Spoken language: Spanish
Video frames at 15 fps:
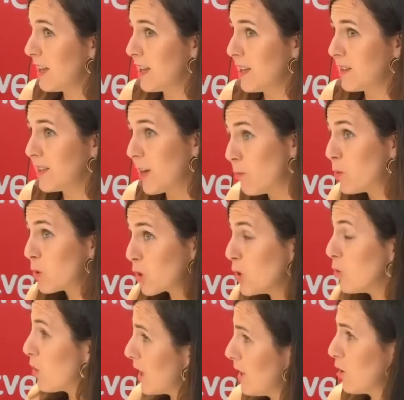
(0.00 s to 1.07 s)
da un poco
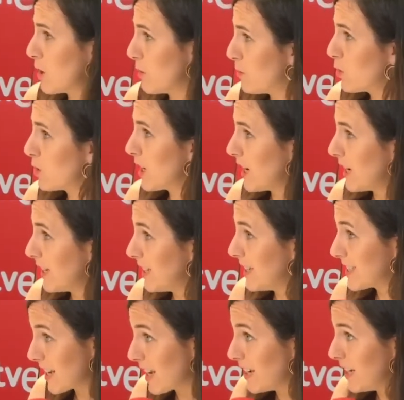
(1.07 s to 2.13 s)
igual lo que ponga en
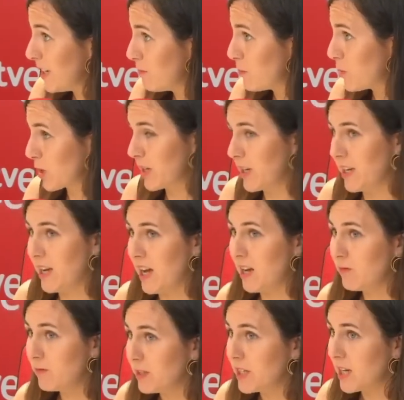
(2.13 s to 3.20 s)
esa ley, porque al
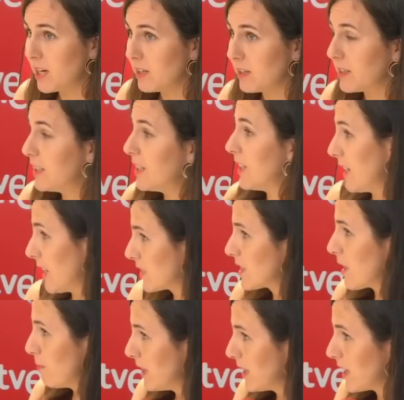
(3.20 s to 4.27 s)
final quien la está
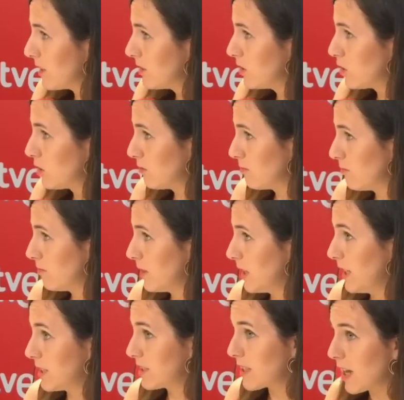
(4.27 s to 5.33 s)
aplicando
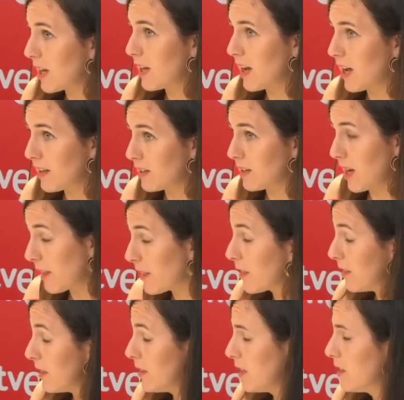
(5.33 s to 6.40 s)
está, ha, ha,
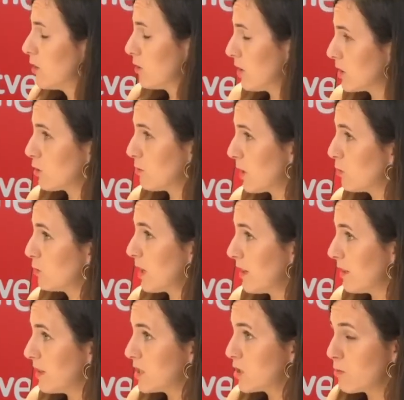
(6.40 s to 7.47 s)
decidido, ¿no? ha tomado una
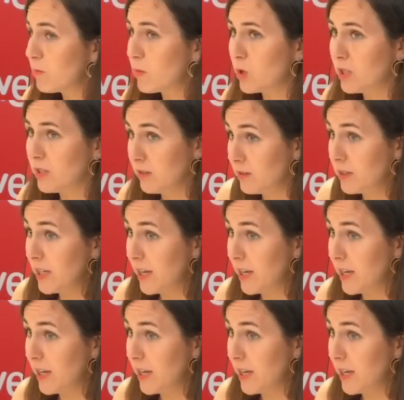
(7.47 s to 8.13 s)
decisión de